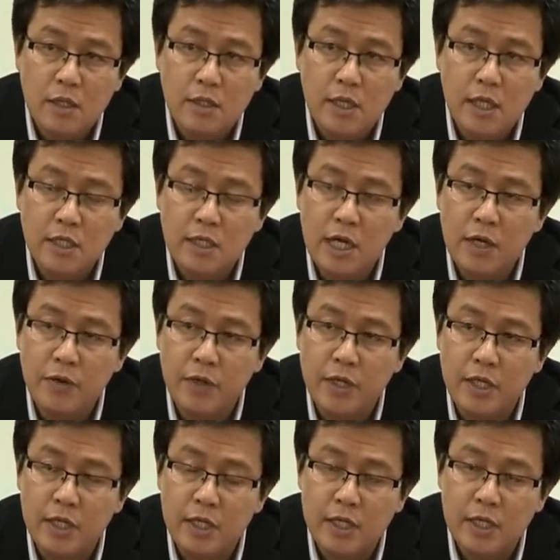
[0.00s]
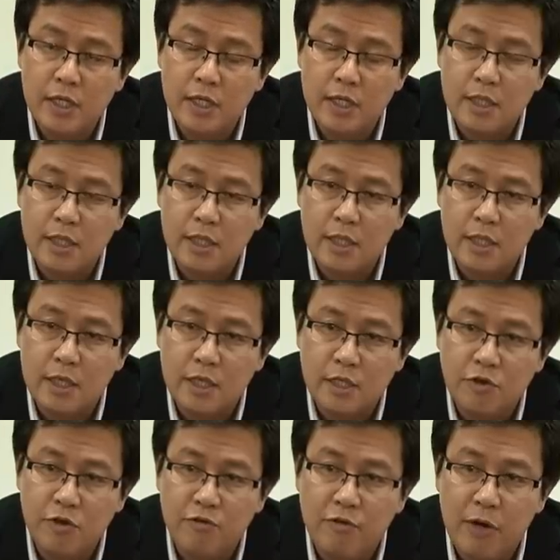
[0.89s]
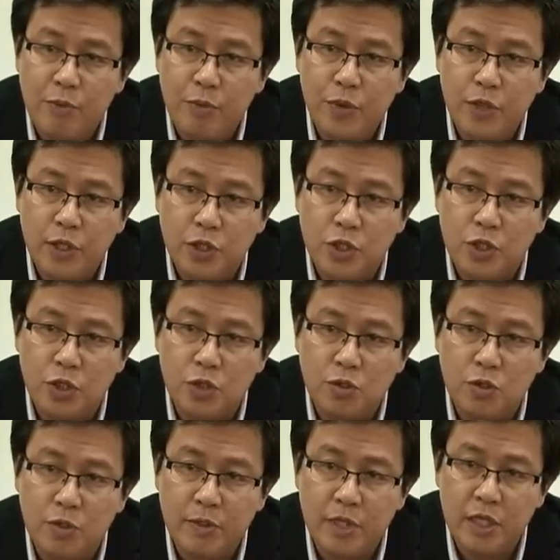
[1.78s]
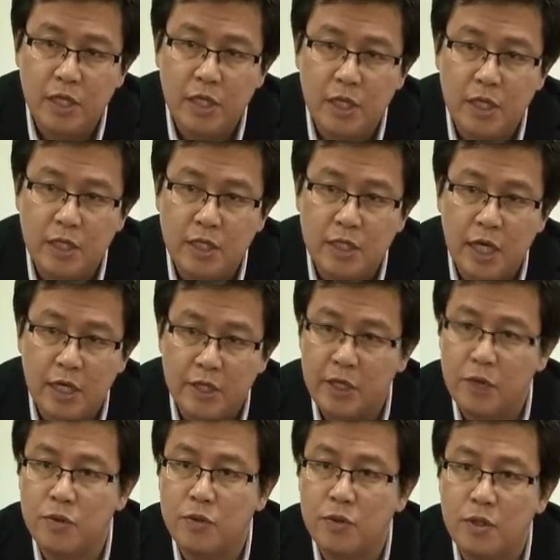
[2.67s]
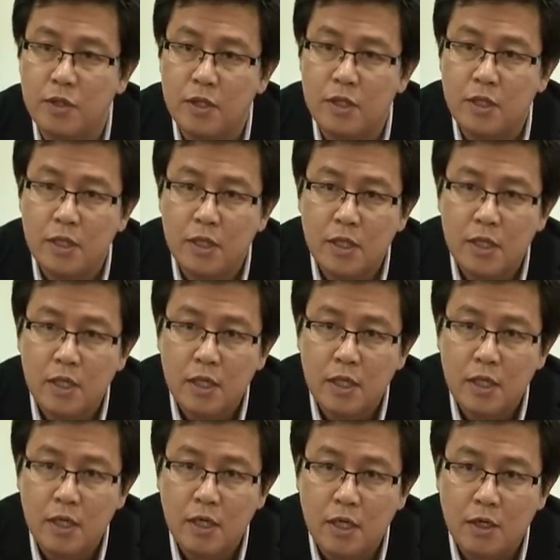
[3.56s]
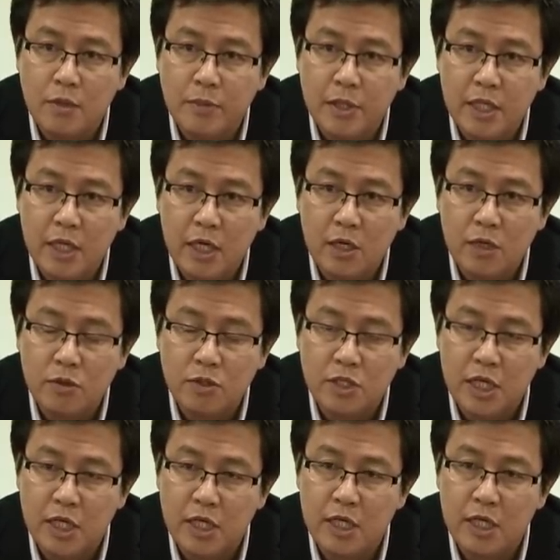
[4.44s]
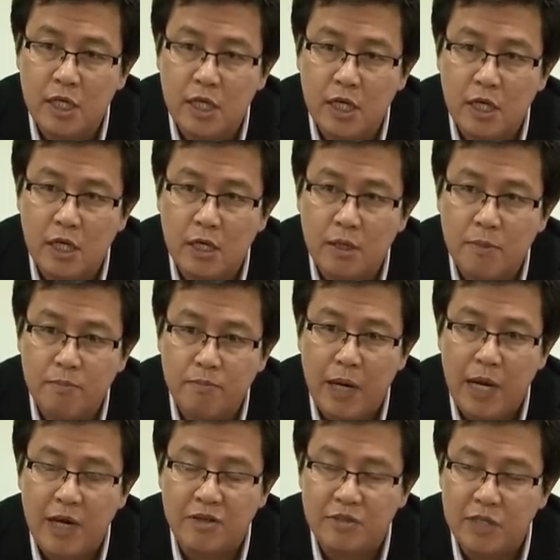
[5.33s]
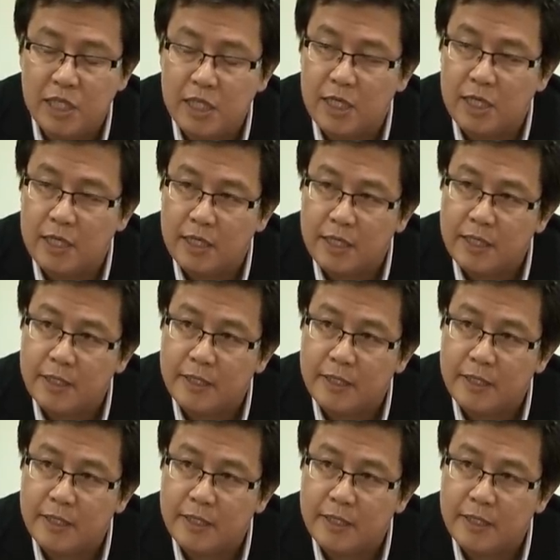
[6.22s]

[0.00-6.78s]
在上回的呃新闻发布会的时候，我们也强调过，啊我们要成立了一个百人的